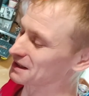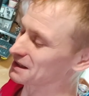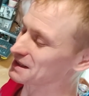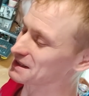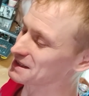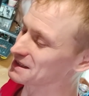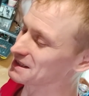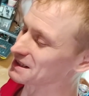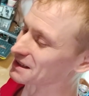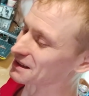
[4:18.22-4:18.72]

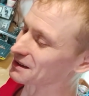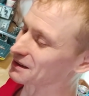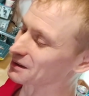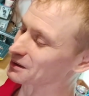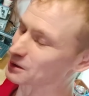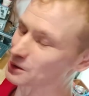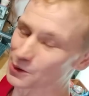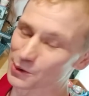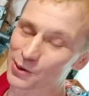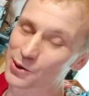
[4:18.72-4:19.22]
из них,
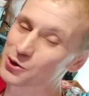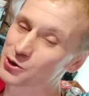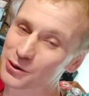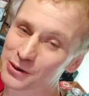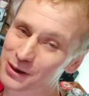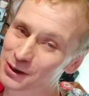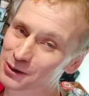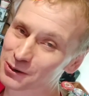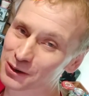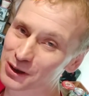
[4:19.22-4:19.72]
но еще
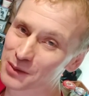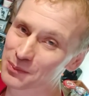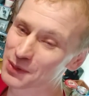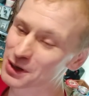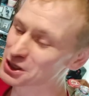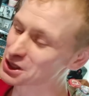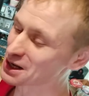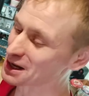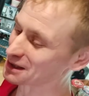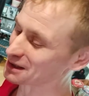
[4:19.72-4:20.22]
никто не
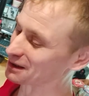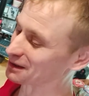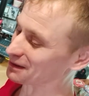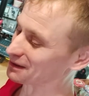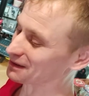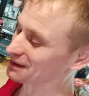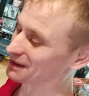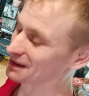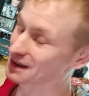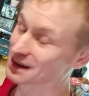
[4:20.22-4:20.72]
печатал.
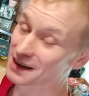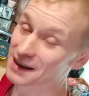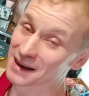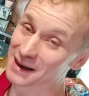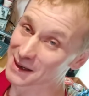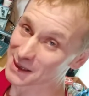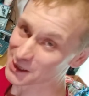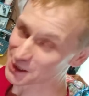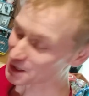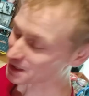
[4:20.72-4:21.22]

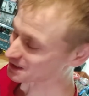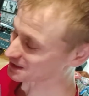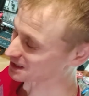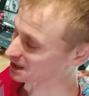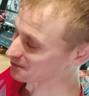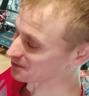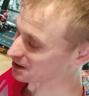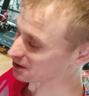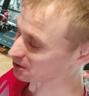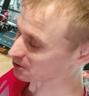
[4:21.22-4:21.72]
Сейчас
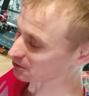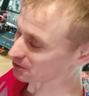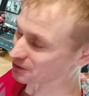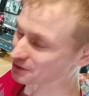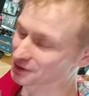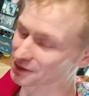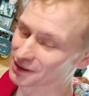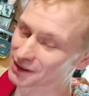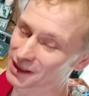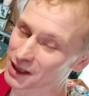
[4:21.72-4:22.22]
замерю
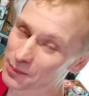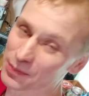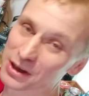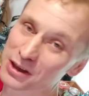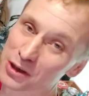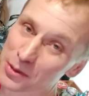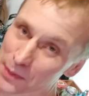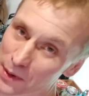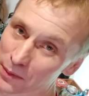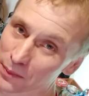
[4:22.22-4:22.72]
и
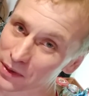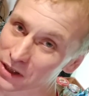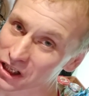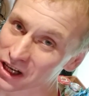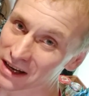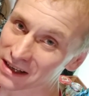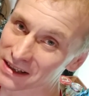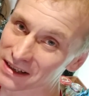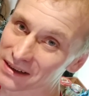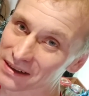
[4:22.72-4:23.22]
приступим к
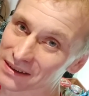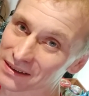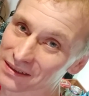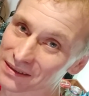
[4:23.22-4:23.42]
печати.